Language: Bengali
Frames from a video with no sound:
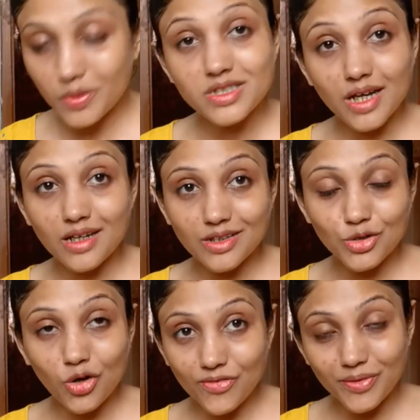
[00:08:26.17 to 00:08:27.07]
চাইলে কিন্তু
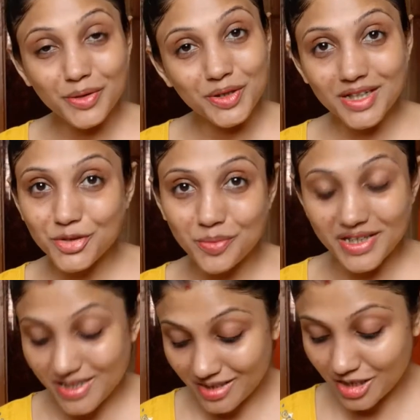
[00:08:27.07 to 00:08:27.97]
কফি পাউডারটা একটু
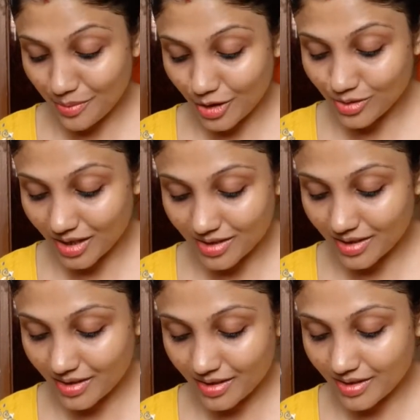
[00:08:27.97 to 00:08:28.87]
বেশি দিতে পারো তাতে
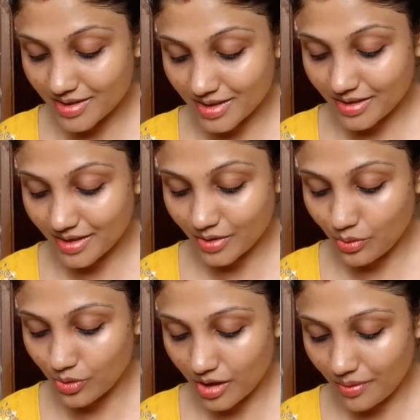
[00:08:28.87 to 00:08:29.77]
স্কিনের
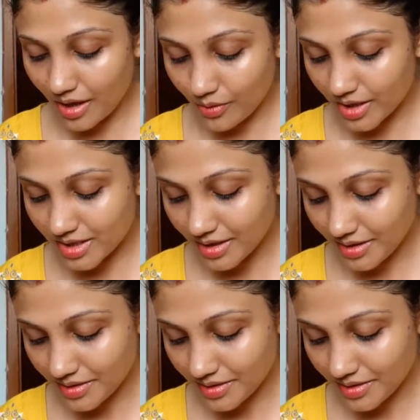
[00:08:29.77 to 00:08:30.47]
গ্লোটা ভালো আসে